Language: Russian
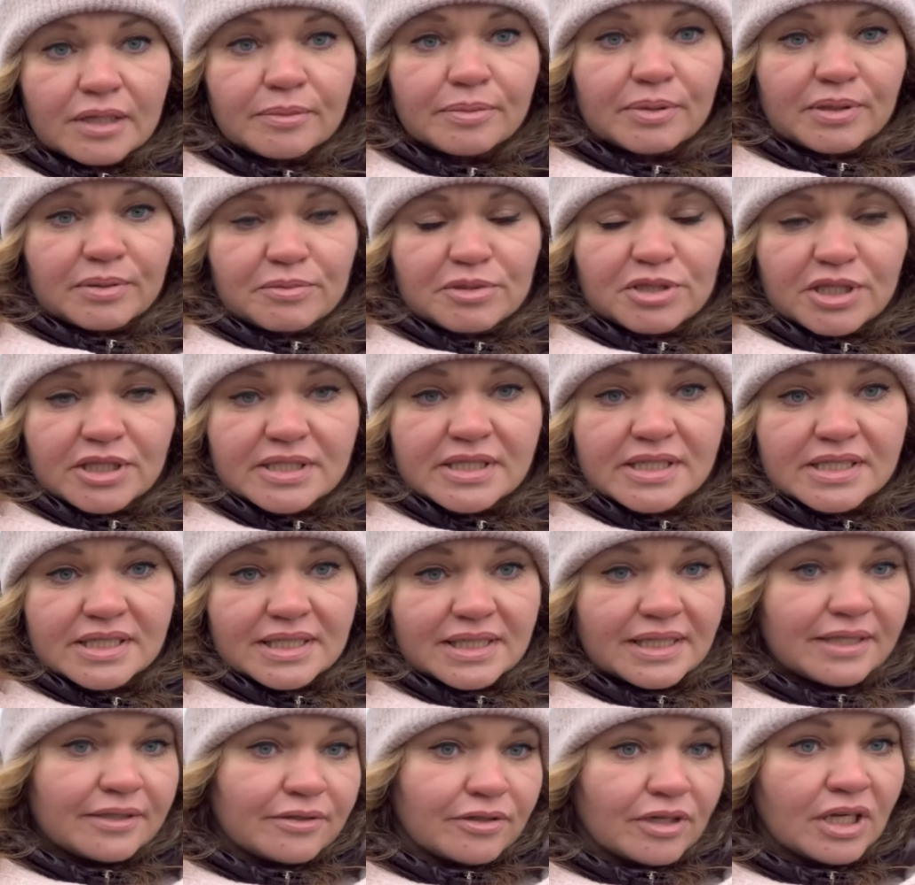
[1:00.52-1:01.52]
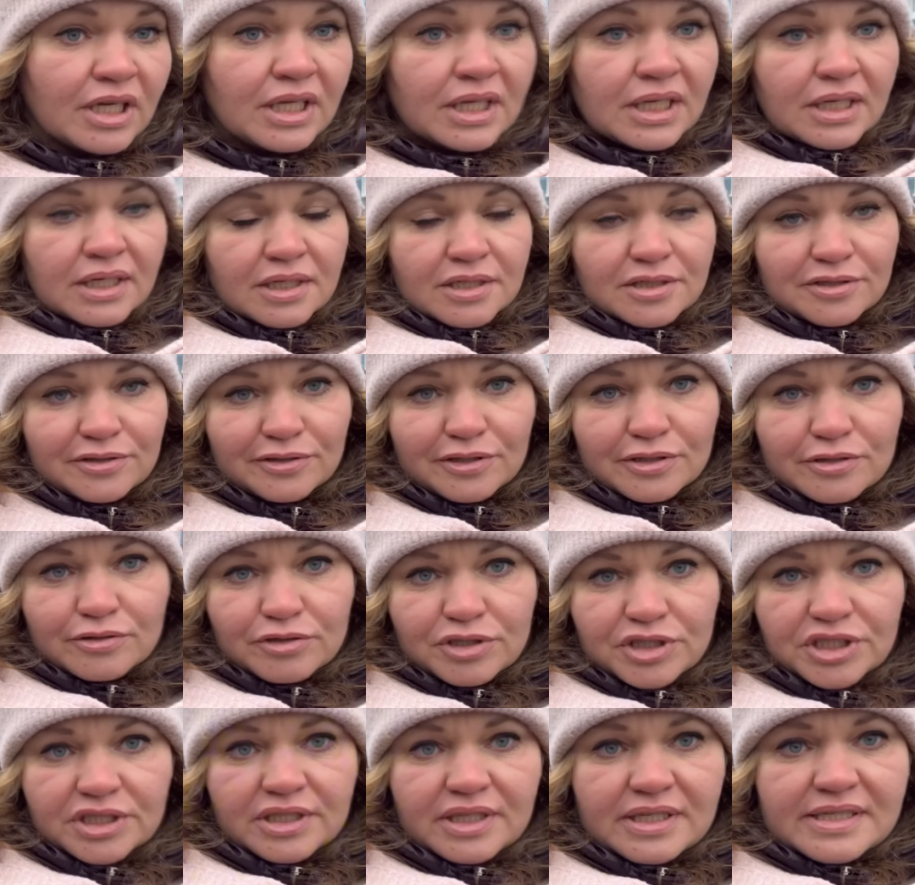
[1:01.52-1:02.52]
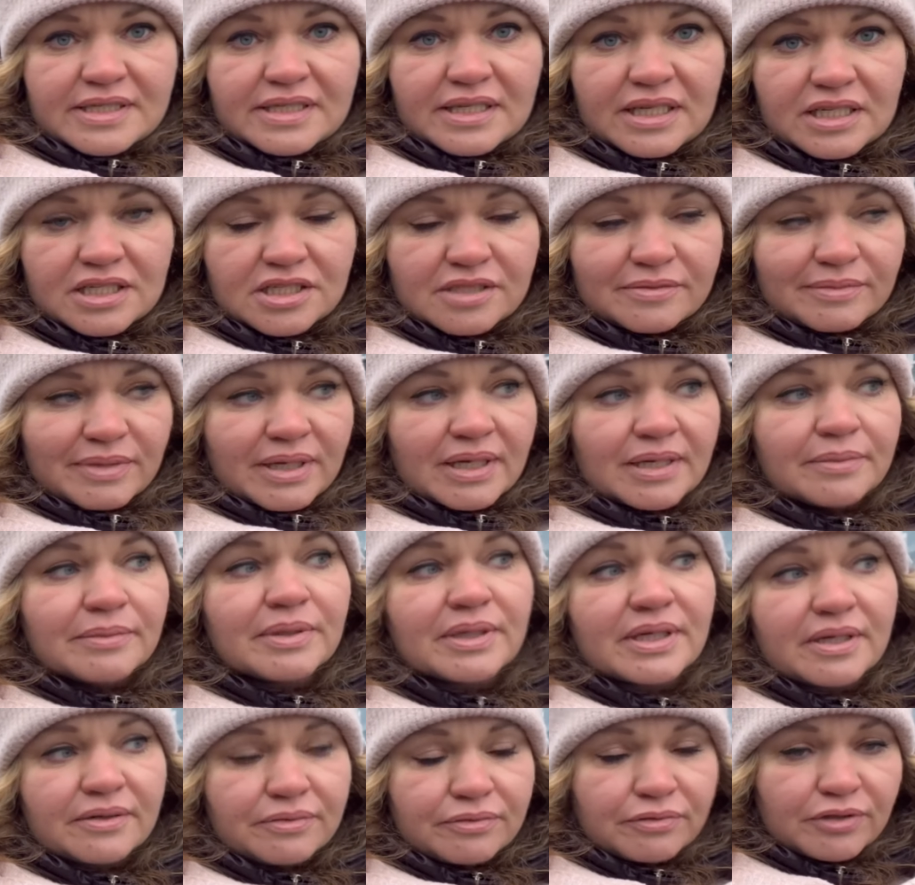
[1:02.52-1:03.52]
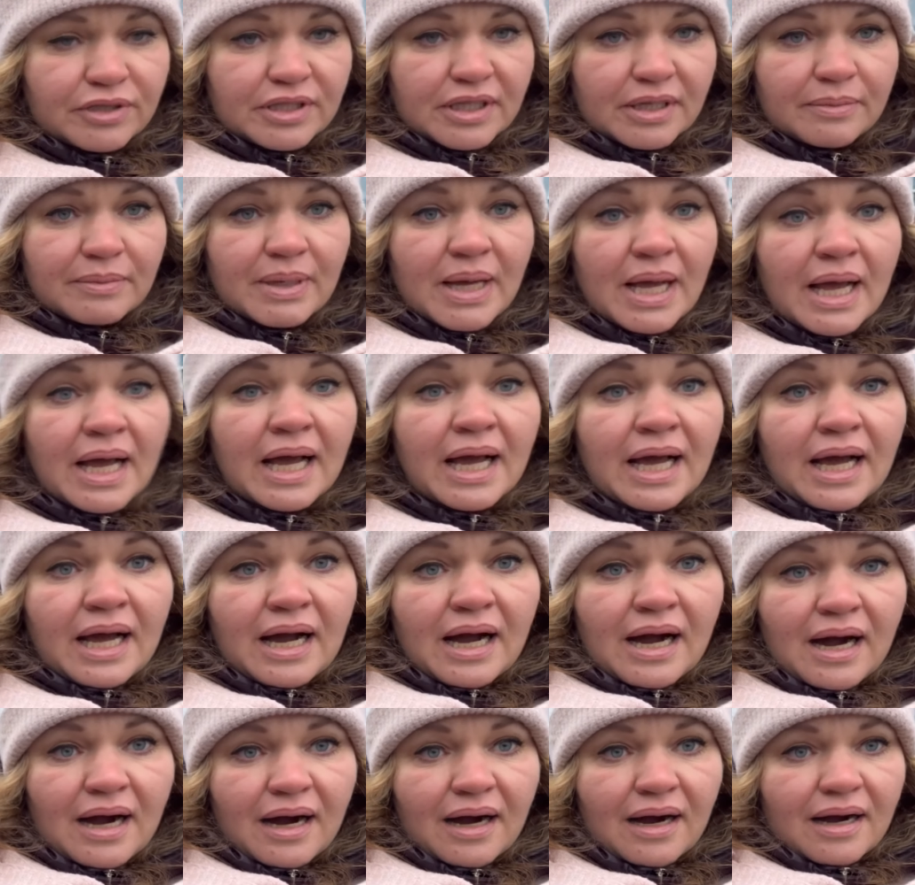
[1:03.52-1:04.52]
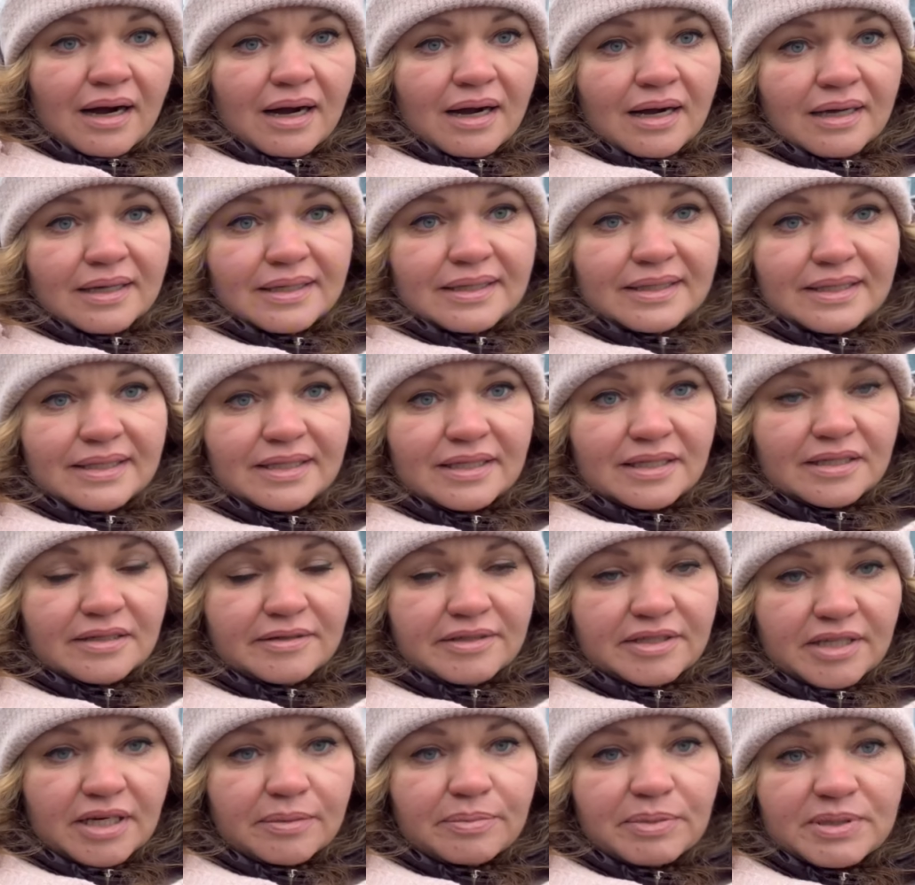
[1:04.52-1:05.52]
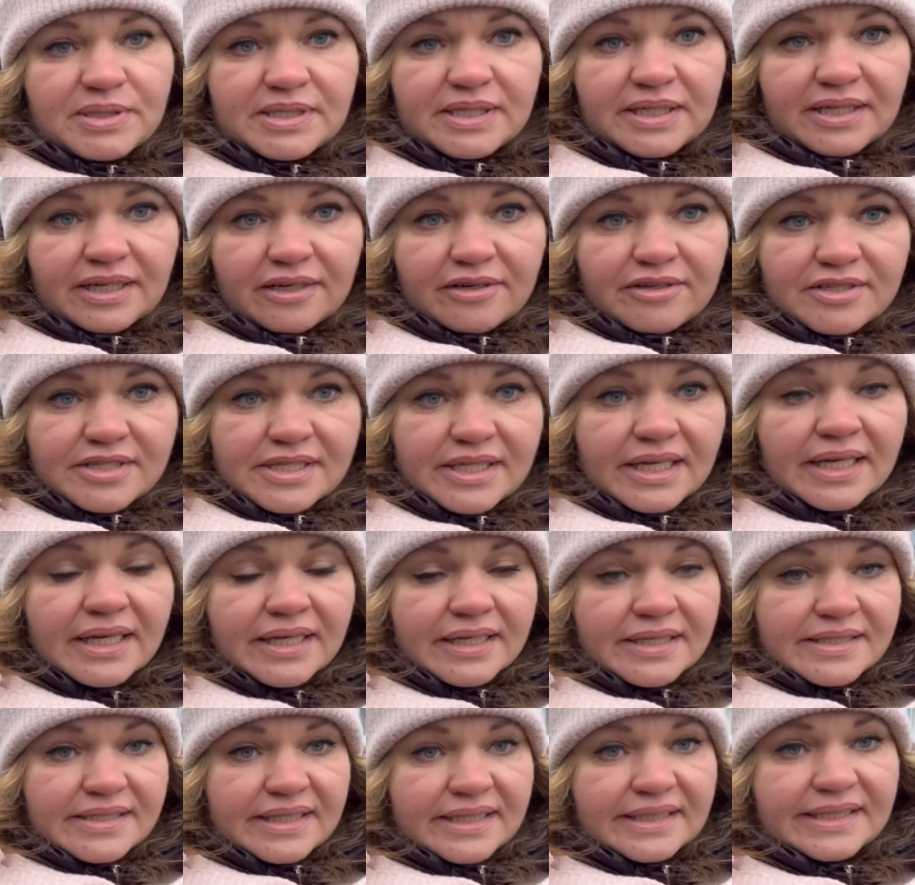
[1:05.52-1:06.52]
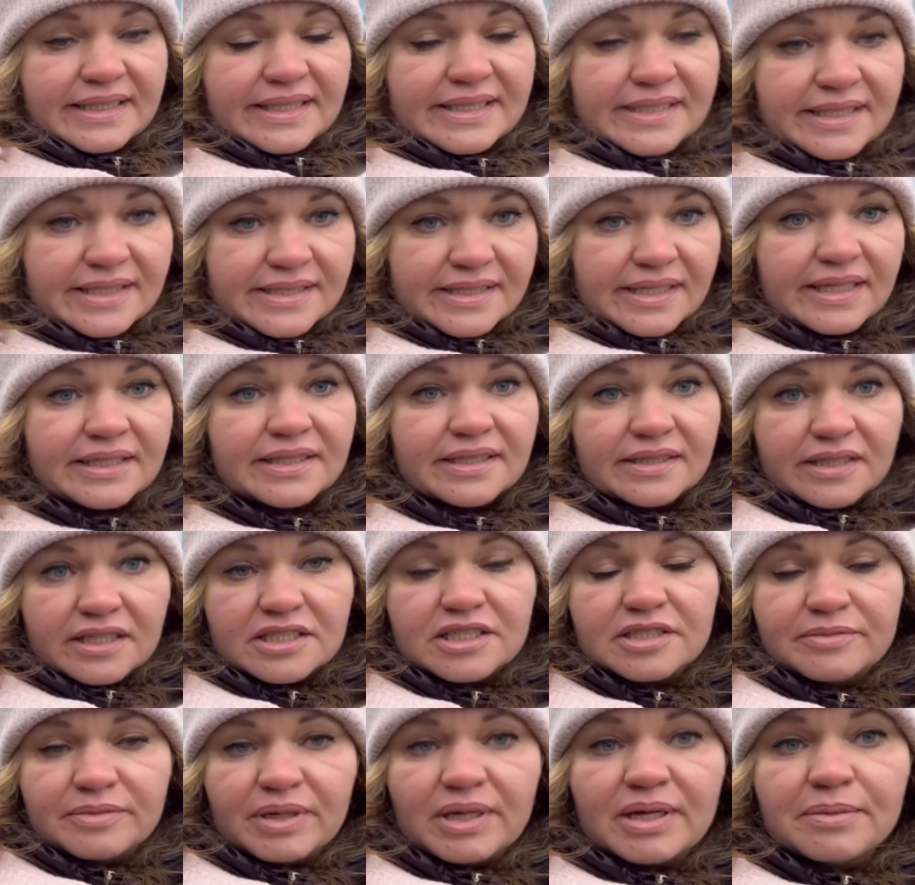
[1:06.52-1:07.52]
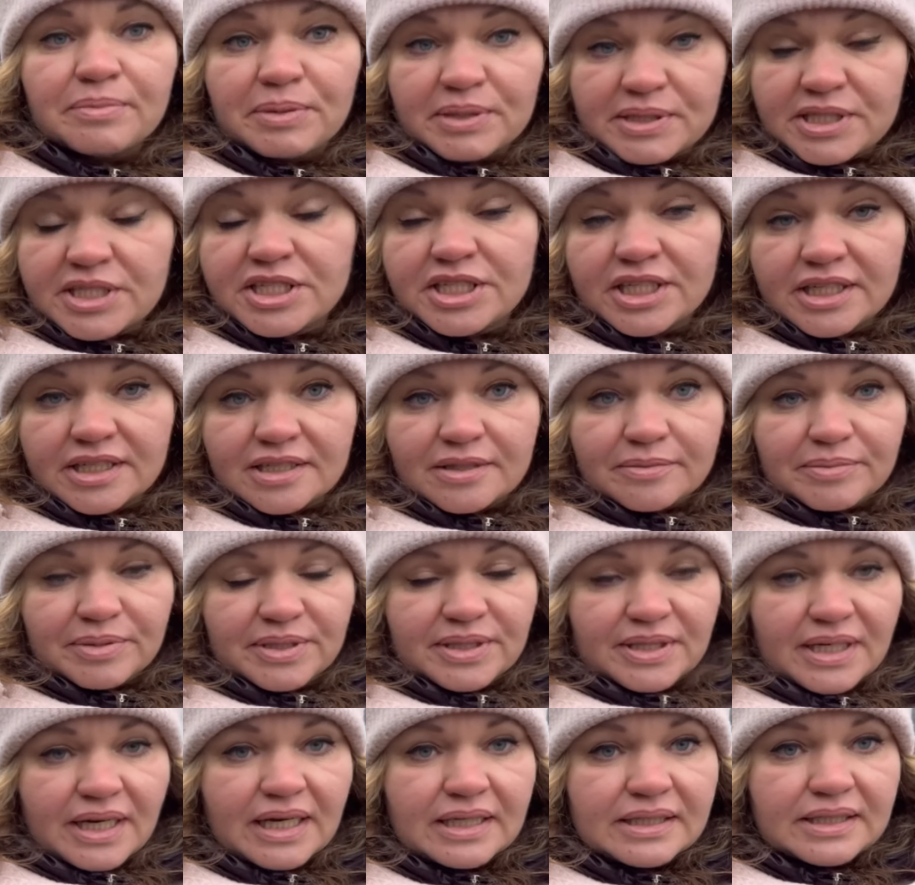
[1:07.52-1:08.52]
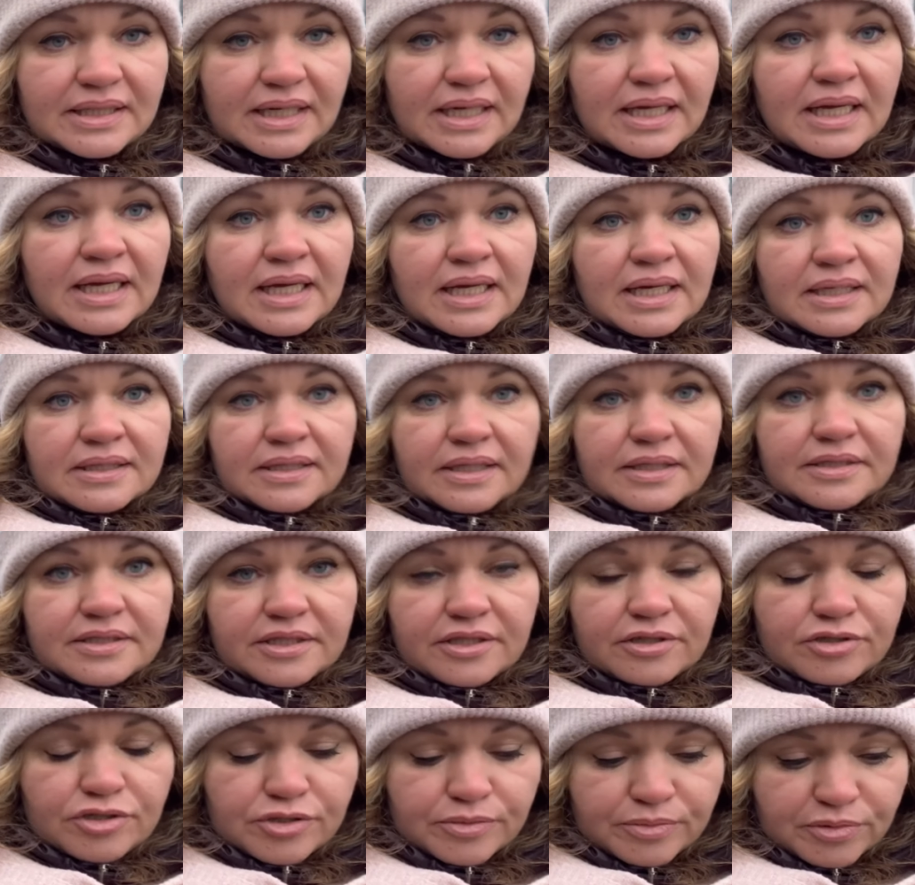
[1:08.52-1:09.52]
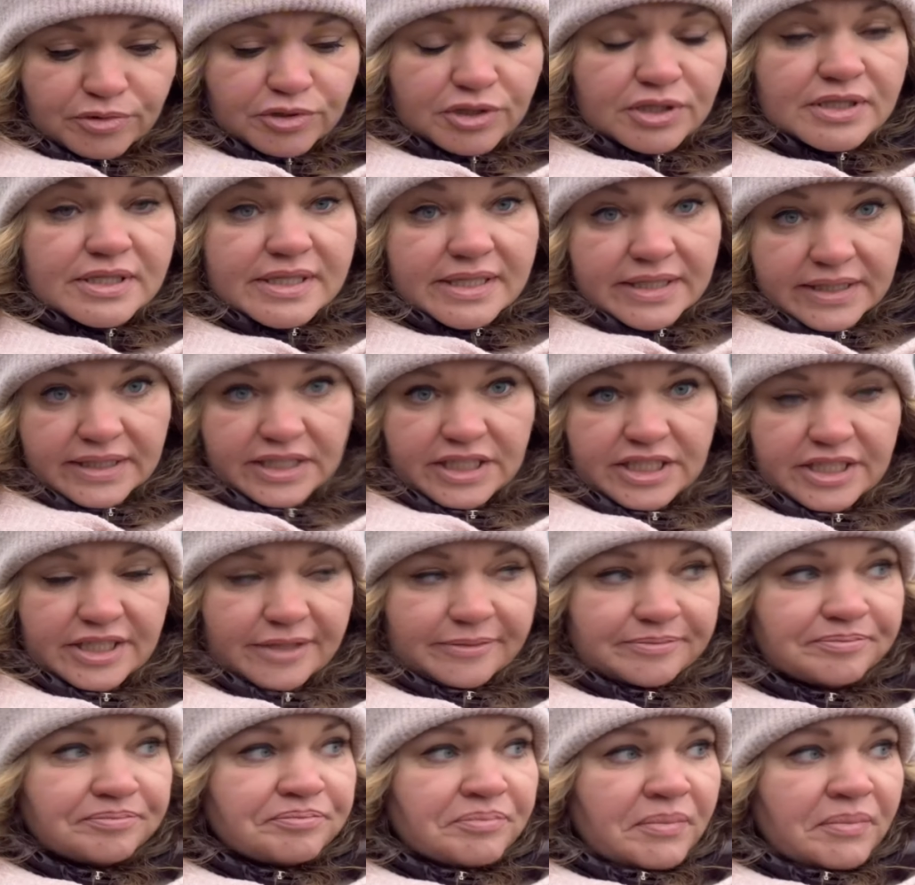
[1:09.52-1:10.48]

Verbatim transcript: потому что, к сожалению, что-то случилось с нашим микрофоном. А, и я постараюсь здесь рассказать о нашем посещении педиатра. Надеюсь, будет слышно.